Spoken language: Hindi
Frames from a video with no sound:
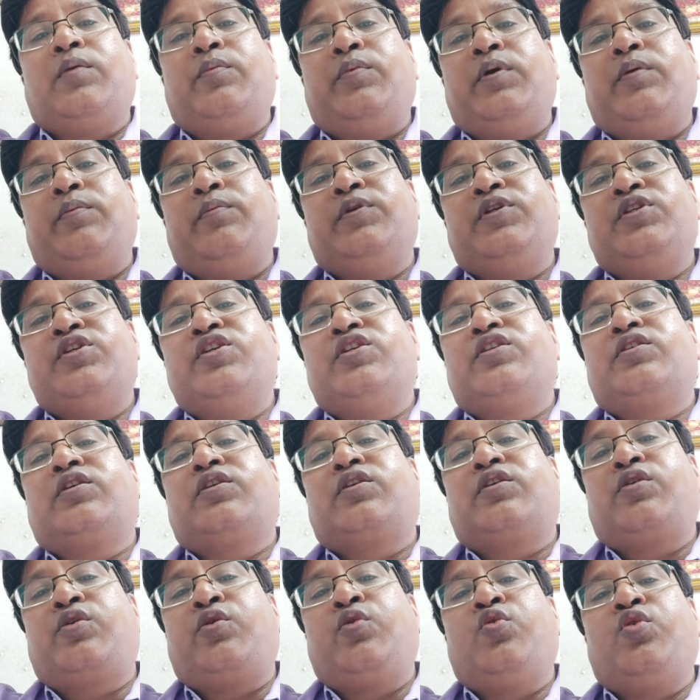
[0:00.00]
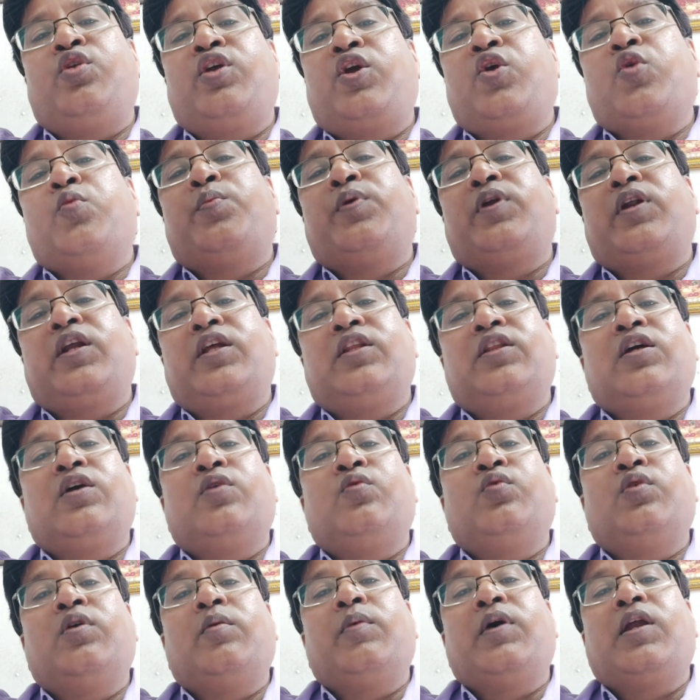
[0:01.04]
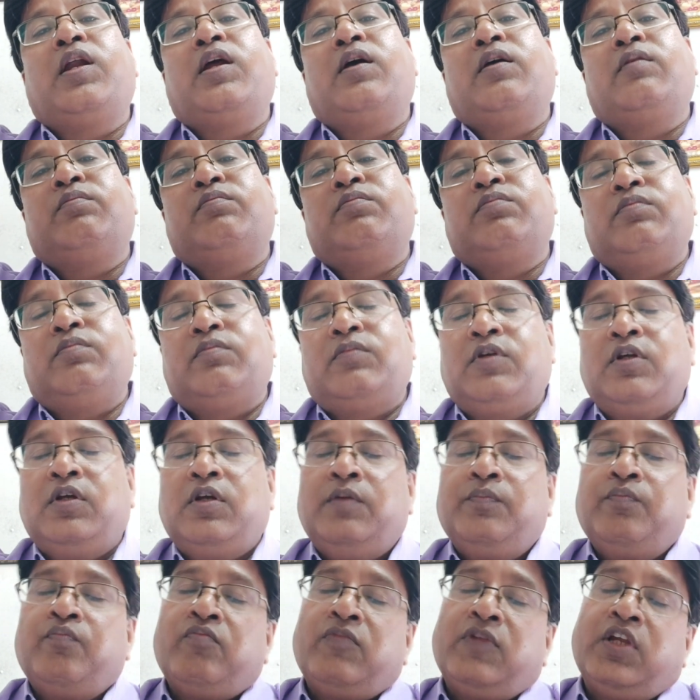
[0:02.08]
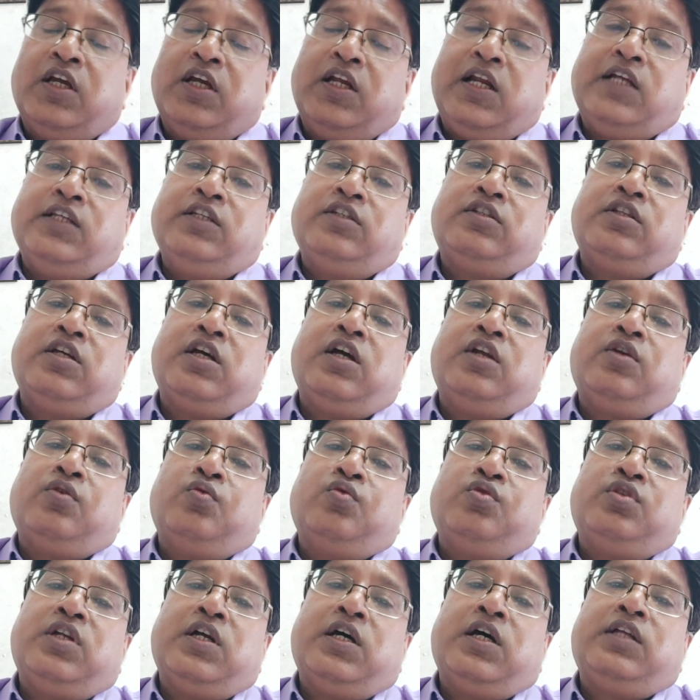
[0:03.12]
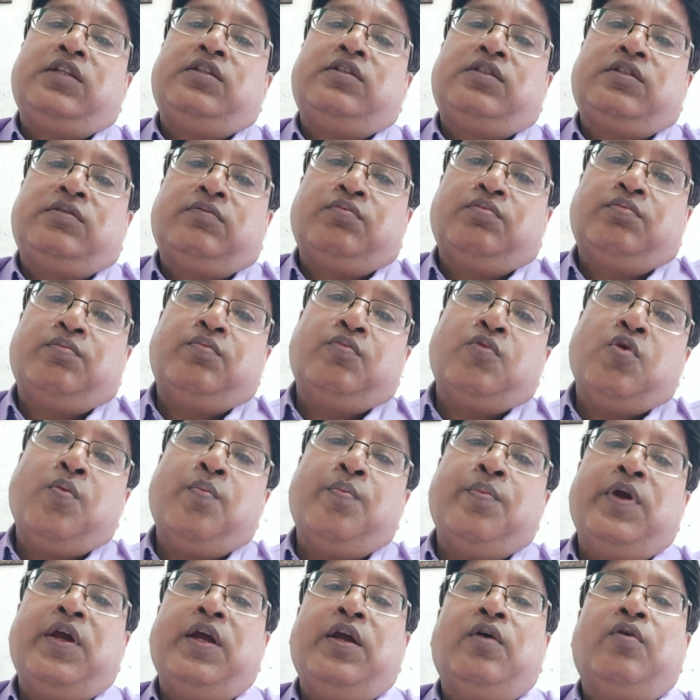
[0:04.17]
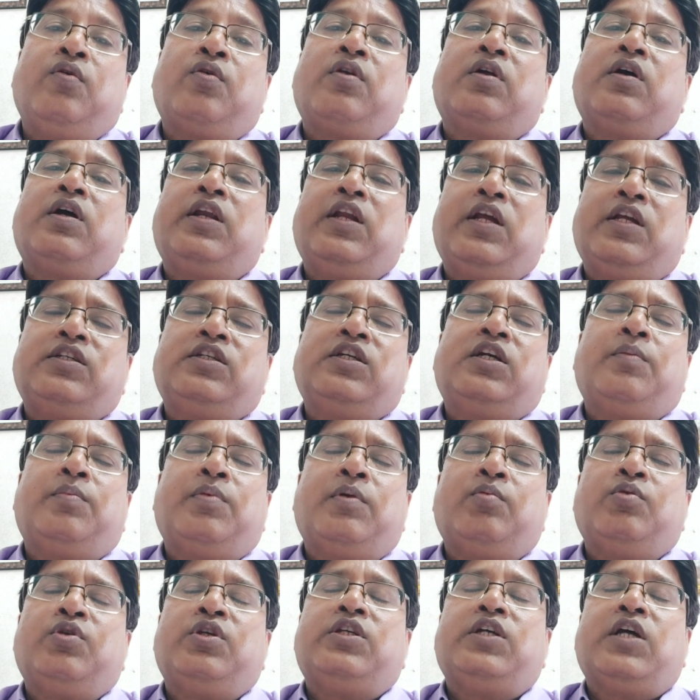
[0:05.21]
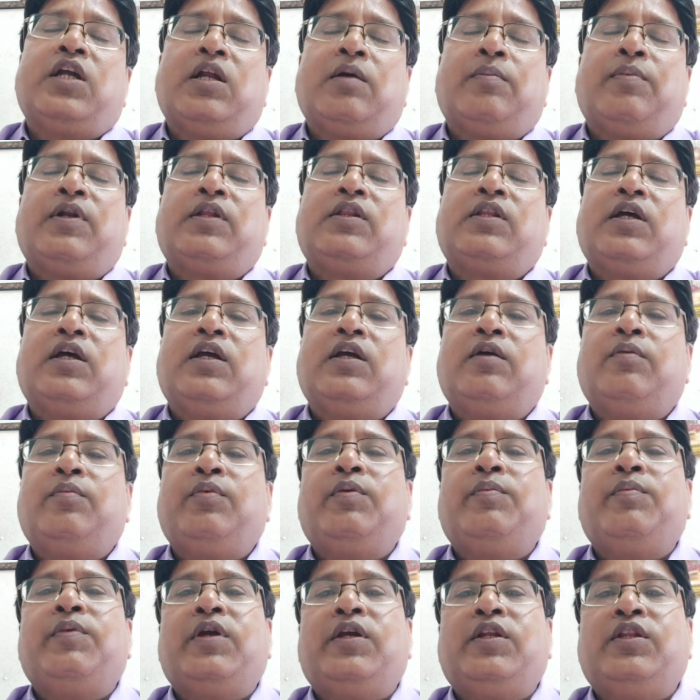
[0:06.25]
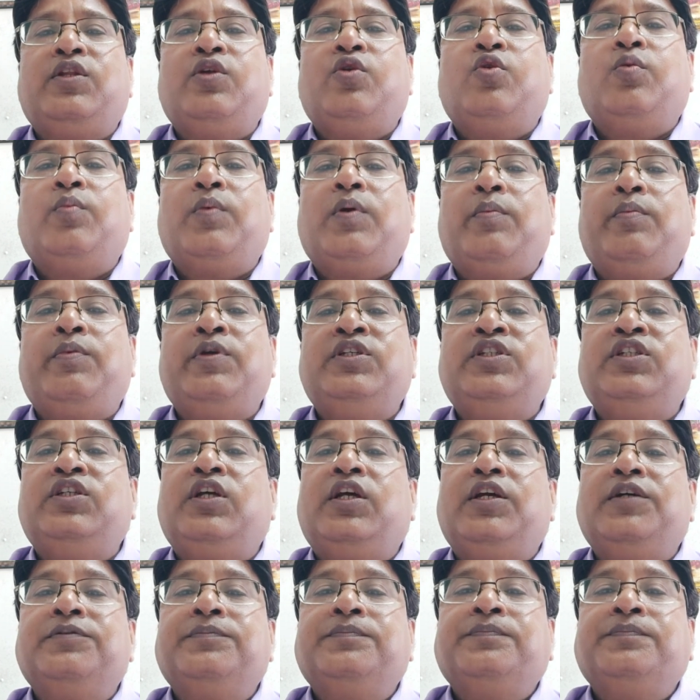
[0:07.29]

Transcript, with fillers: है मैं जिस टूर के ऊपर रहता हूँ हमारा राजस्थान गुजरात बॉम्बे और अनेक जगह पर मुझे जाना पड़ता है अभी मैं इन दिनों में बिजी